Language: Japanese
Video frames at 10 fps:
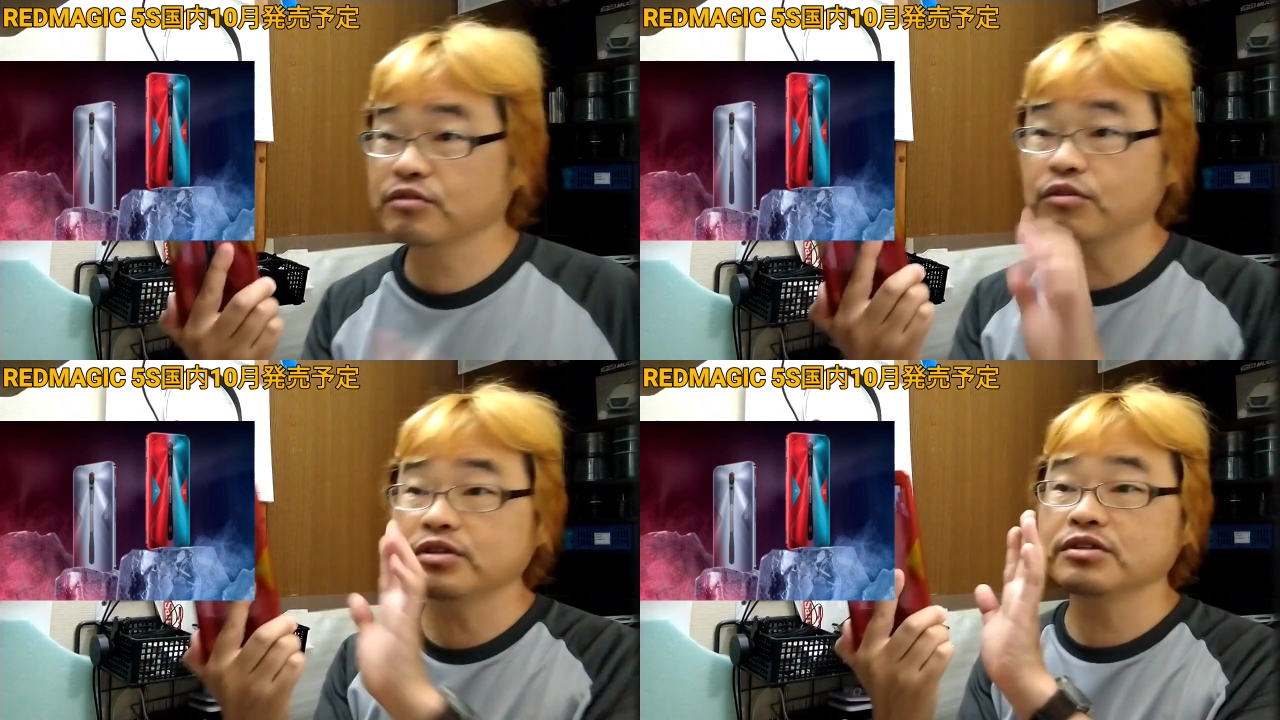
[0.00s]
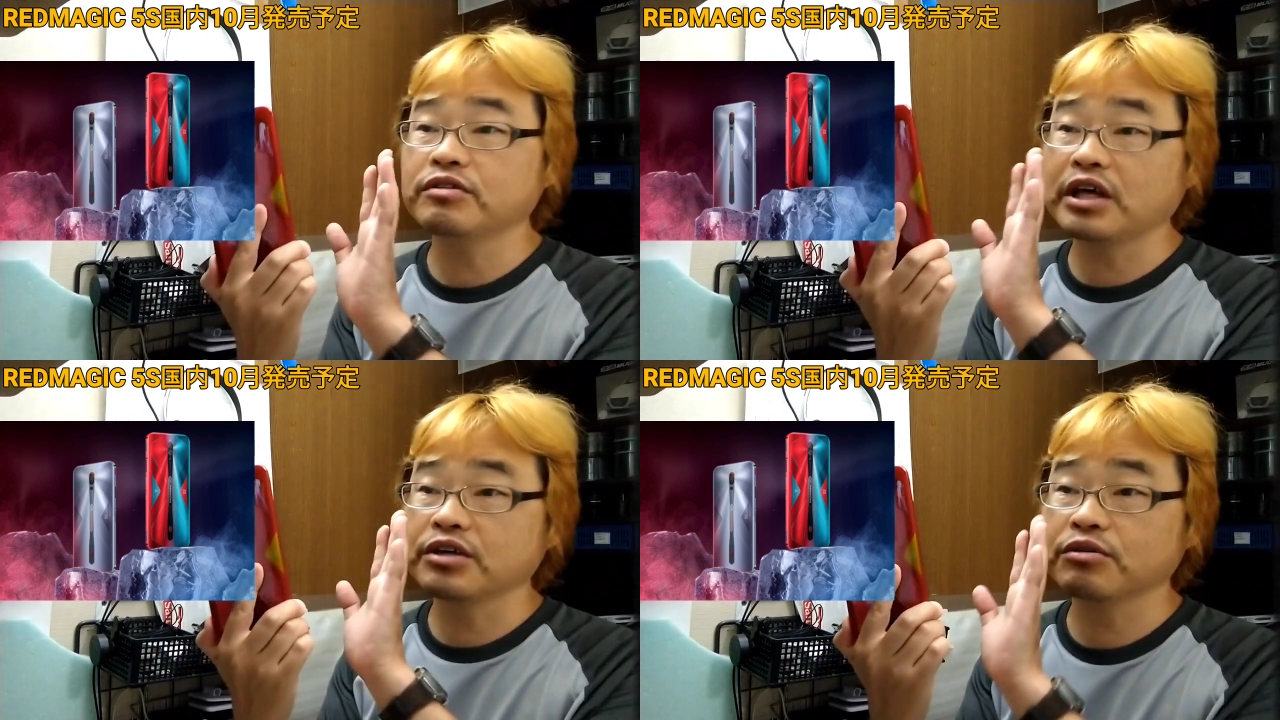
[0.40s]
こいつ
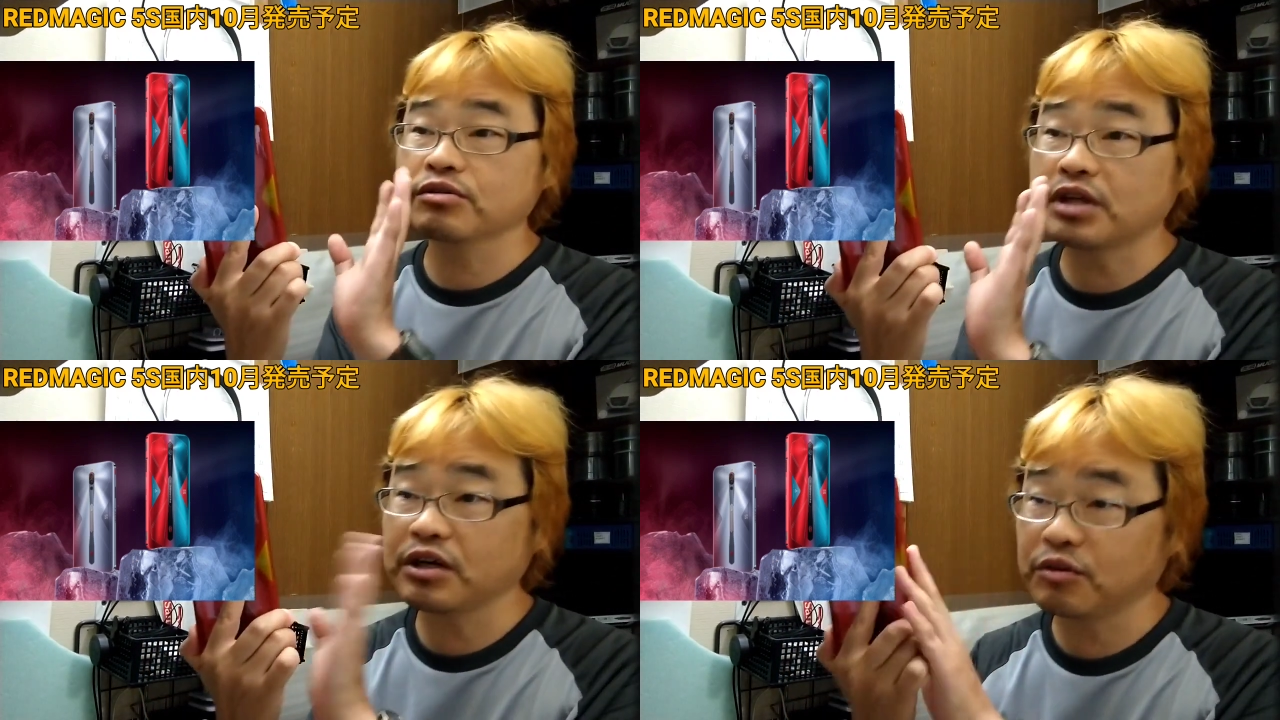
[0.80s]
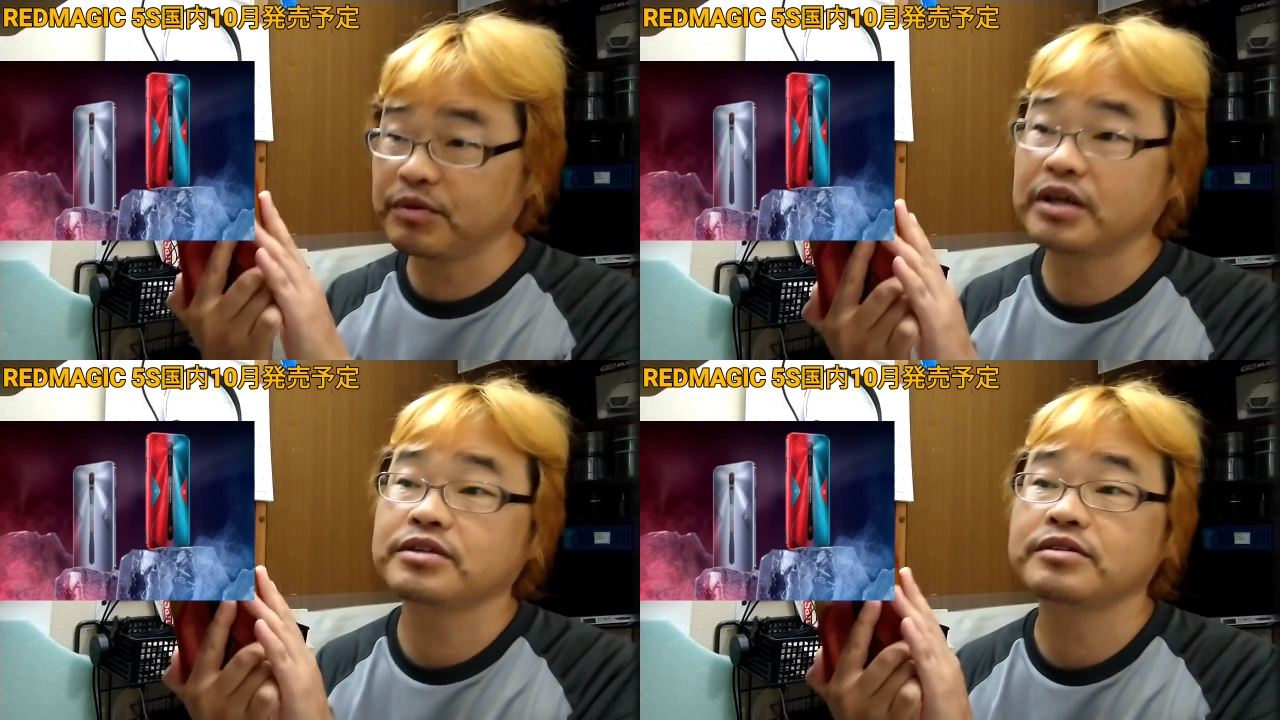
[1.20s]
のね、筐体を
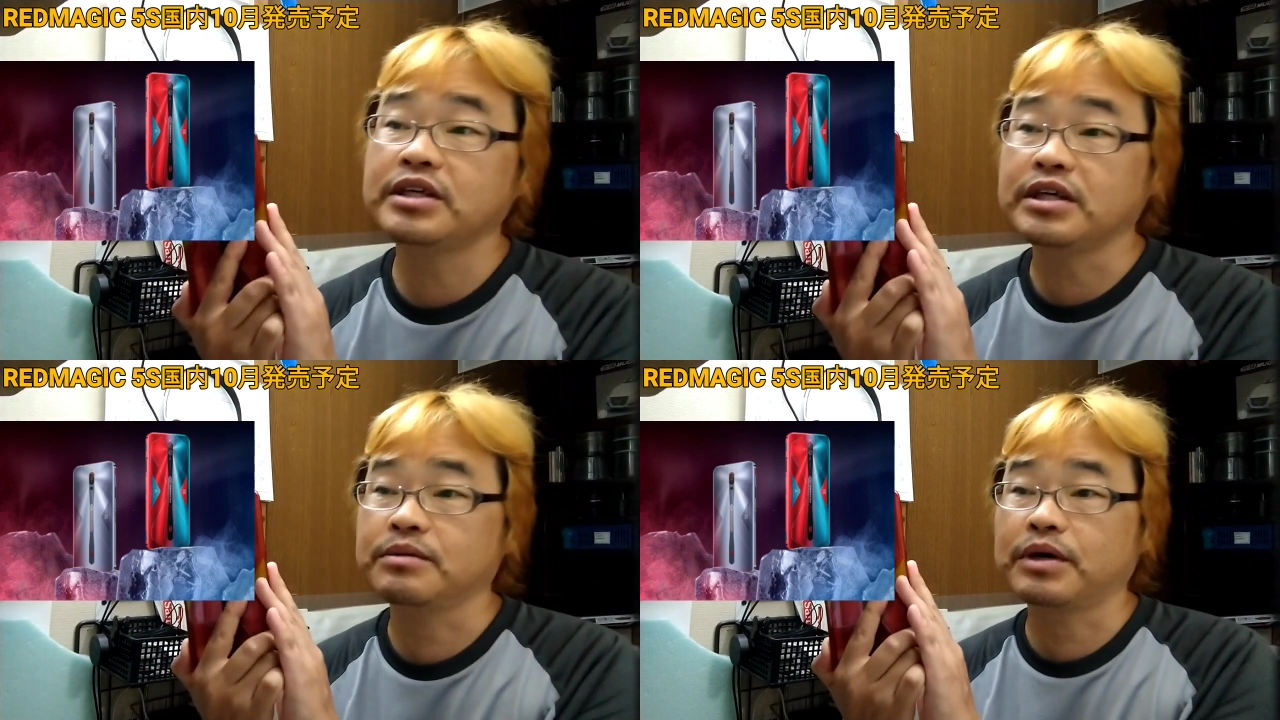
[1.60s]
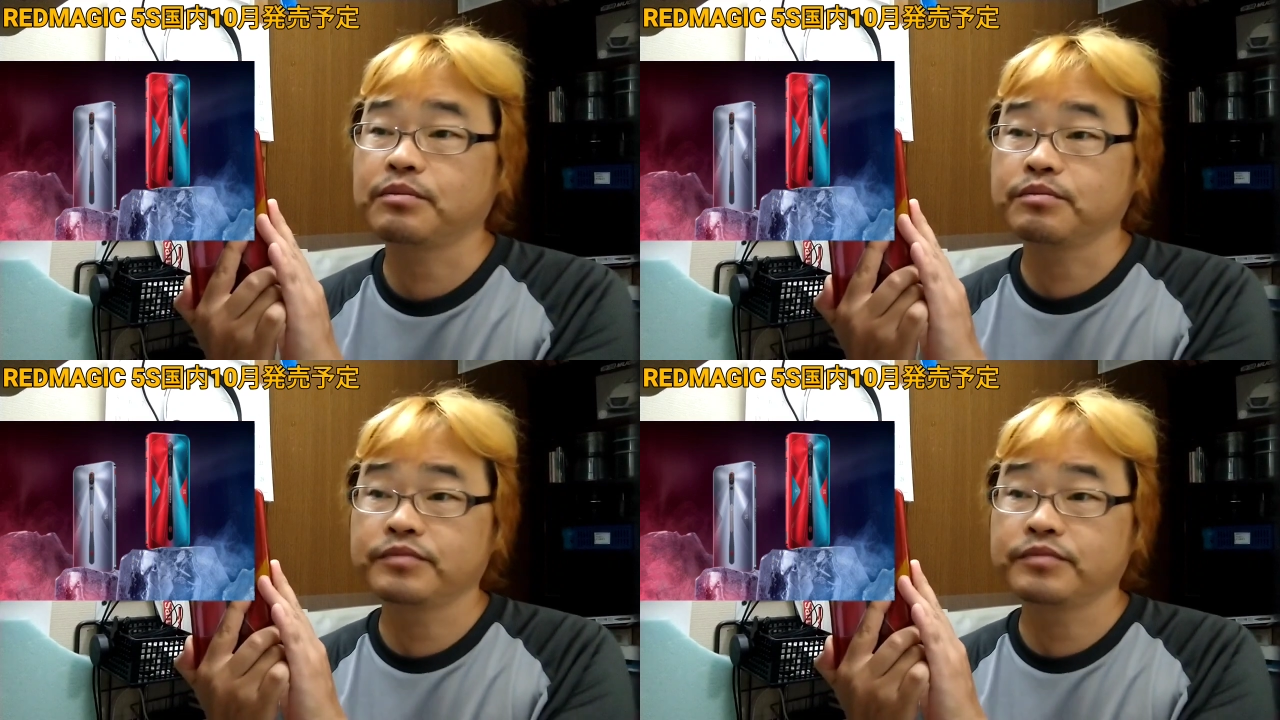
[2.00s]
ベースに、ま